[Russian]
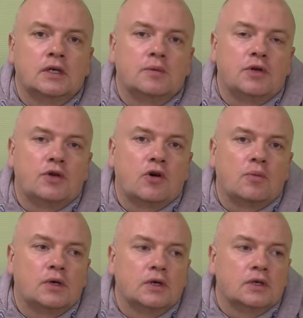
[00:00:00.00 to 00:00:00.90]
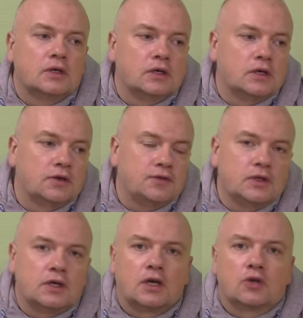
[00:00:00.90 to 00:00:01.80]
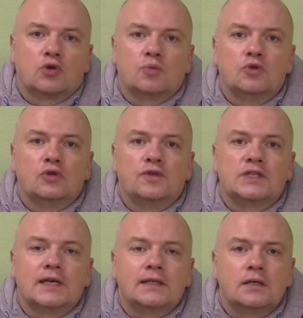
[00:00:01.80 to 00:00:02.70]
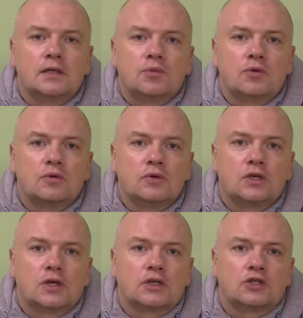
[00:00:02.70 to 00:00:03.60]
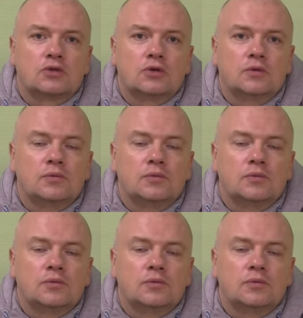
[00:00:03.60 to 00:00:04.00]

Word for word: берем Э, фидер, который будет вязать рыбку хорошо.